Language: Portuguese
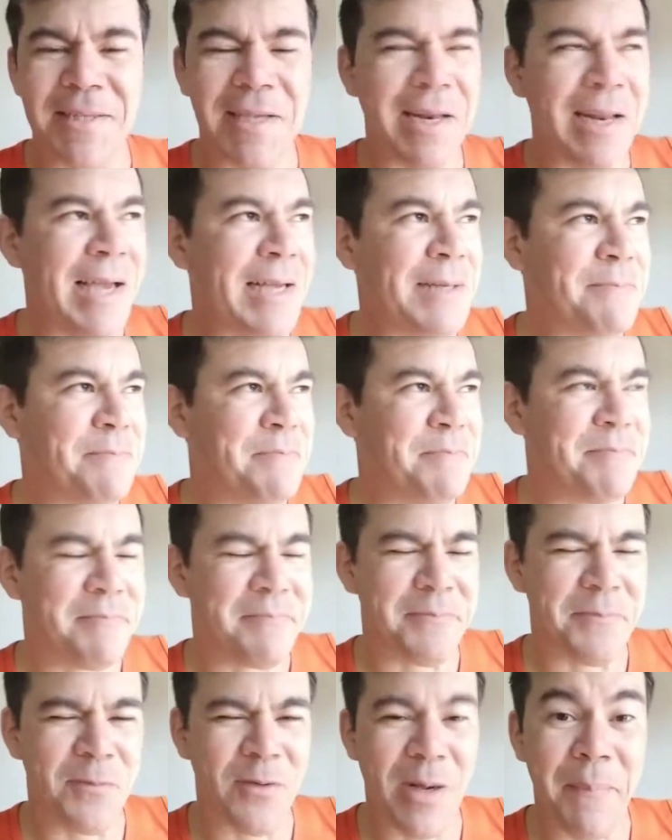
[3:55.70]
sei lá,
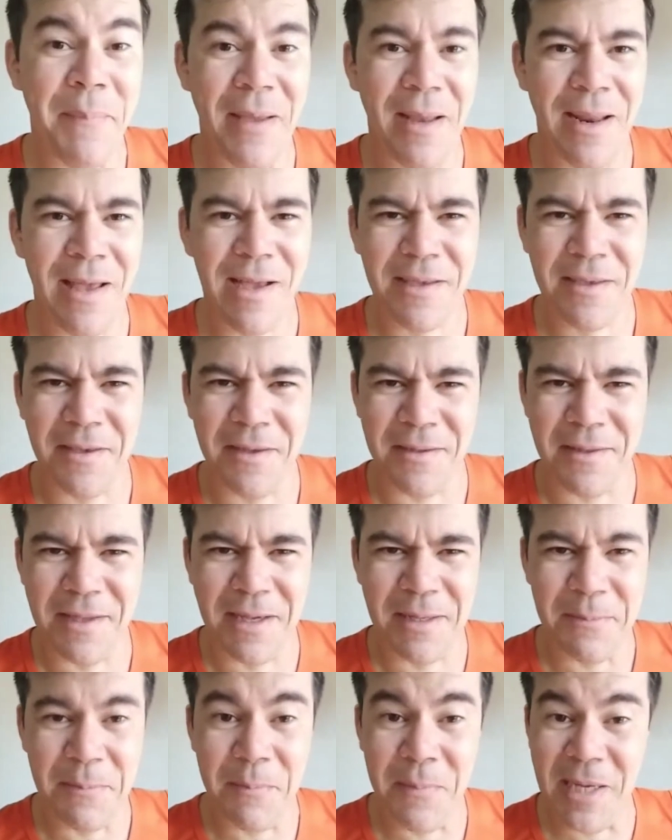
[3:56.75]
vou apelar aqui,
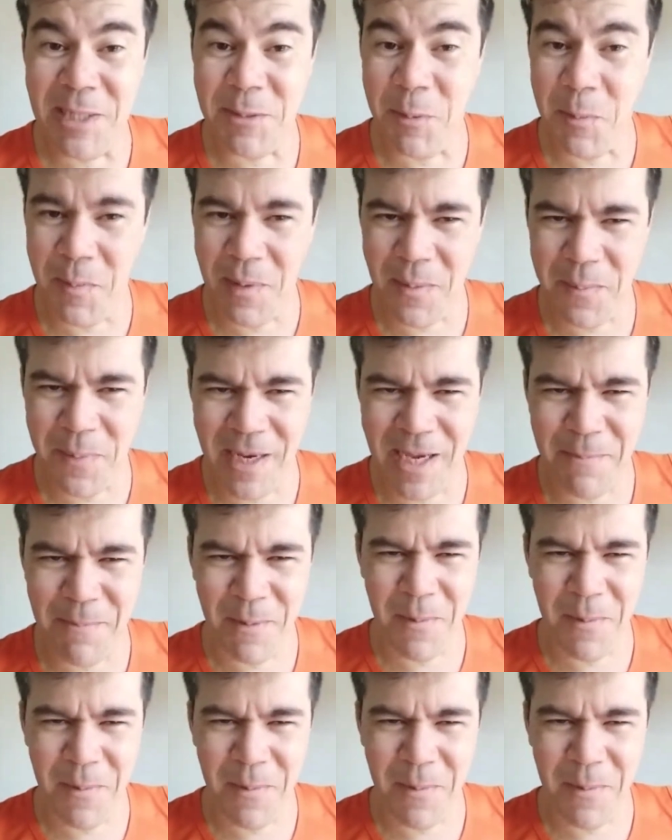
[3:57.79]
tá? Pede pro papai e